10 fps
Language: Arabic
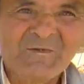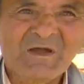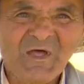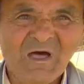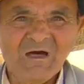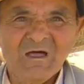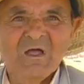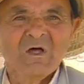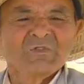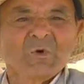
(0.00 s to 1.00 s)
من تحت
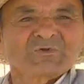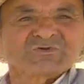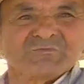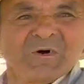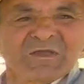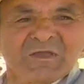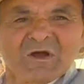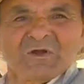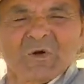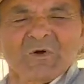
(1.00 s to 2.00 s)
تو الشباكيه
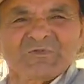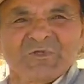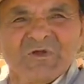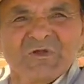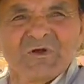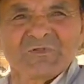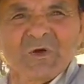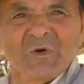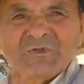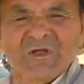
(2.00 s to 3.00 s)
تو الدنيا
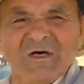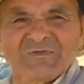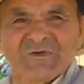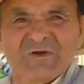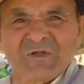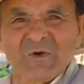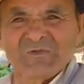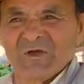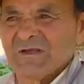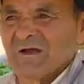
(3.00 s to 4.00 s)
تو العاصيه تو
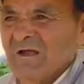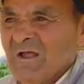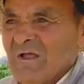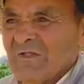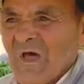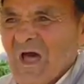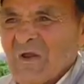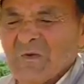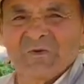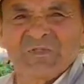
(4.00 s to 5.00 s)
ثاني
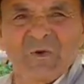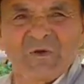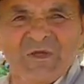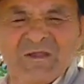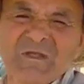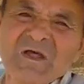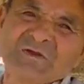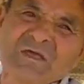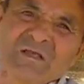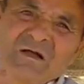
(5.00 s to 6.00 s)
دان وانت ثانيه
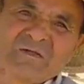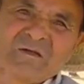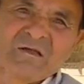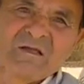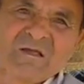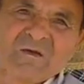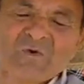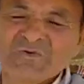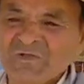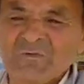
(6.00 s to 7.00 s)
غيكعد
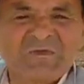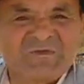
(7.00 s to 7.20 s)
وجا كذا